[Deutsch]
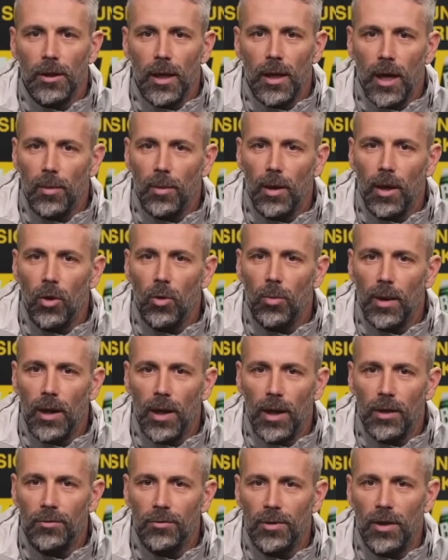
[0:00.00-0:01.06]
aber auch mal
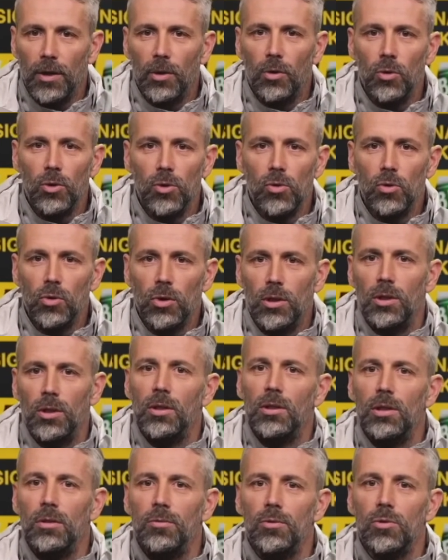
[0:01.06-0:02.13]
einfachen Lösungen in die
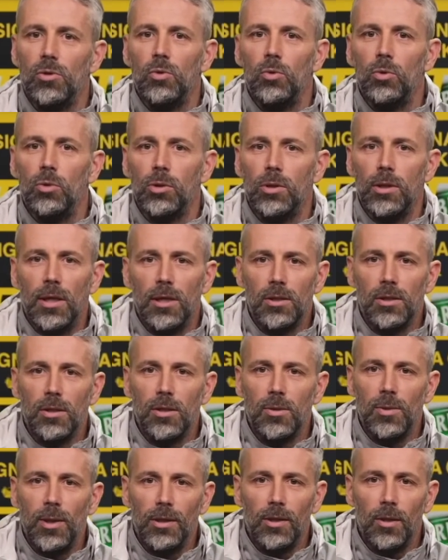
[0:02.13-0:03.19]
Tiefe sucht, erster,
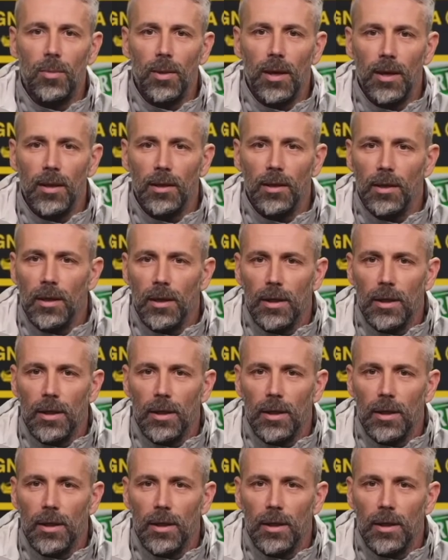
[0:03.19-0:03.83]
zweiter Ball,